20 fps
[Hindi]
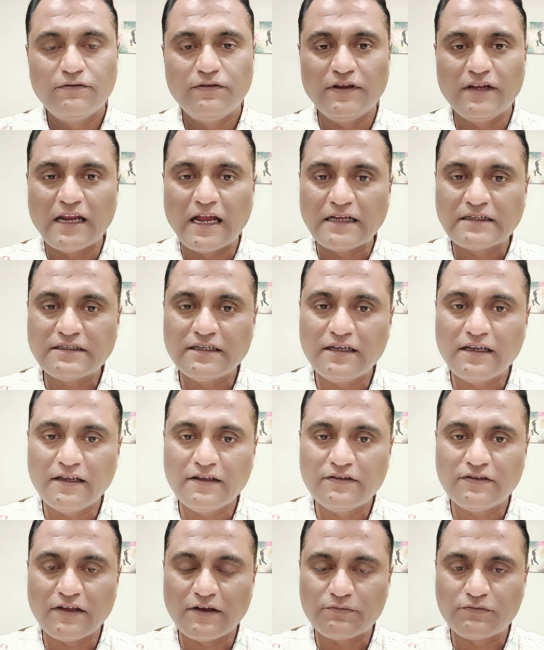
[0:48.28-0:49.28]
फिर राशि के
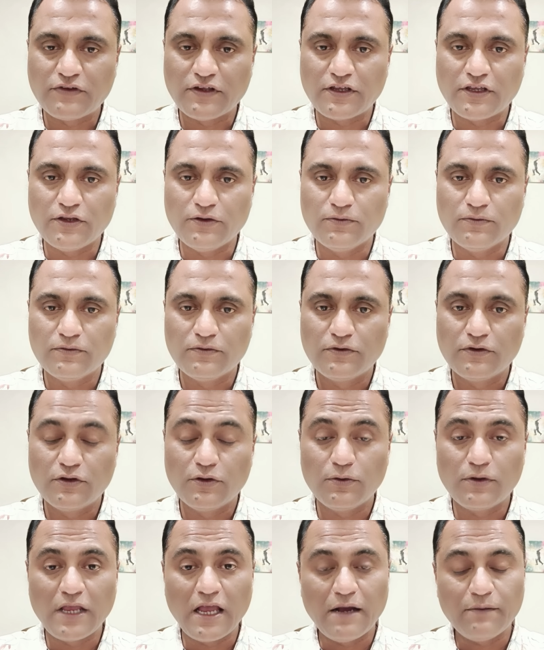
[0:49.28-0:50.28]
हिसाब से क्यों
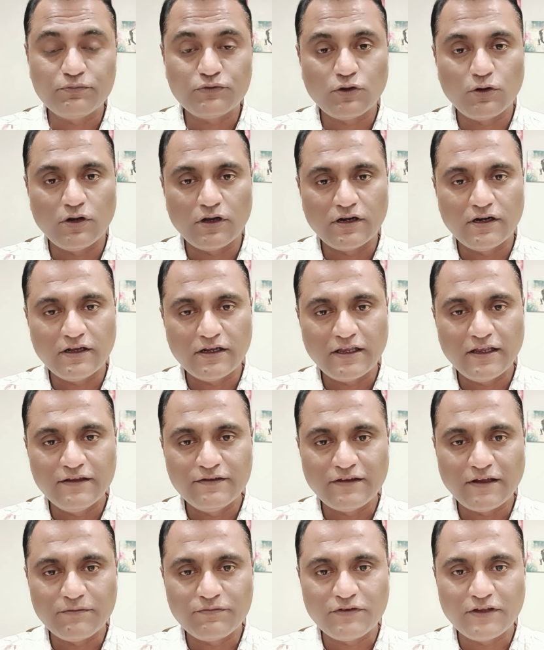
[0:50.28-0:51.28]
क्योंकि आप तो लग्न के
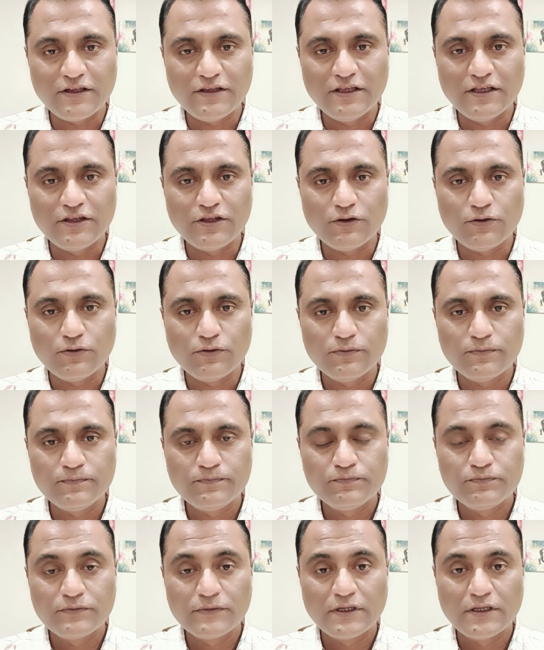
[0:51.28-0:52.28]
हिसाब से ही देते हो
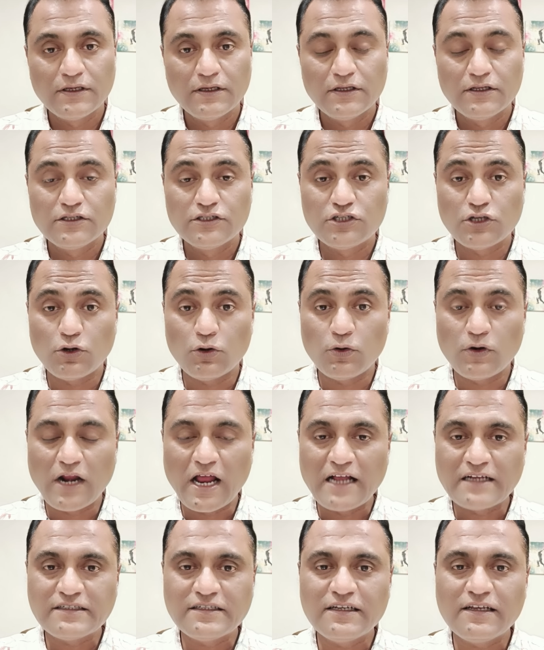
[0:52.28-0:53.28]
चलो
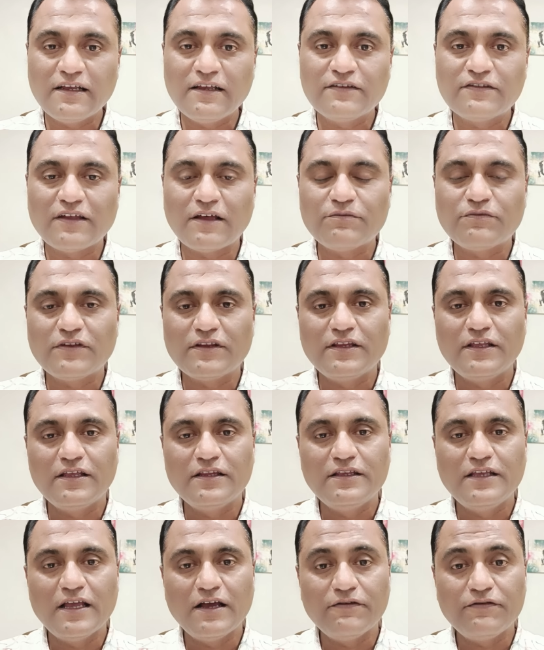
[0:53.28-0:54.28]
राशि के हिसाब से
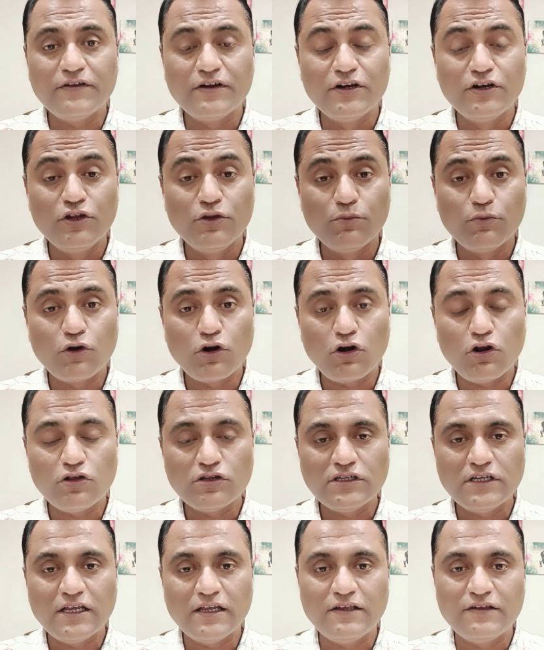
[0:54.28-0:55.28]
दे दिया फिर
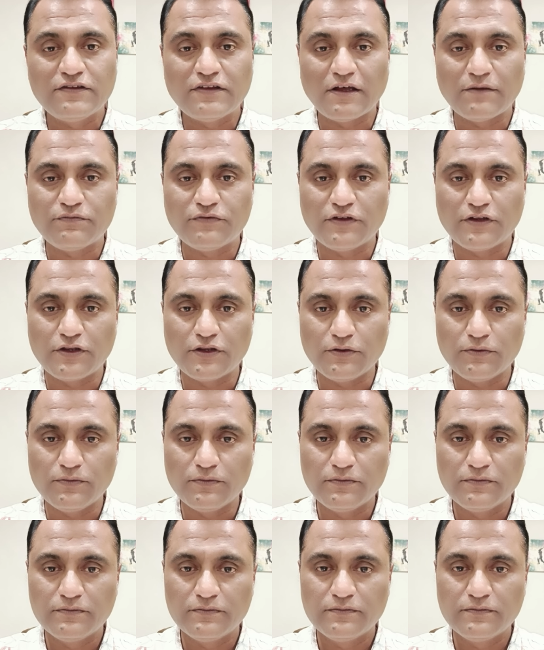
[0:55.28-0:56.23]
न्यूमरोलॉजी के हिसाब से क्यों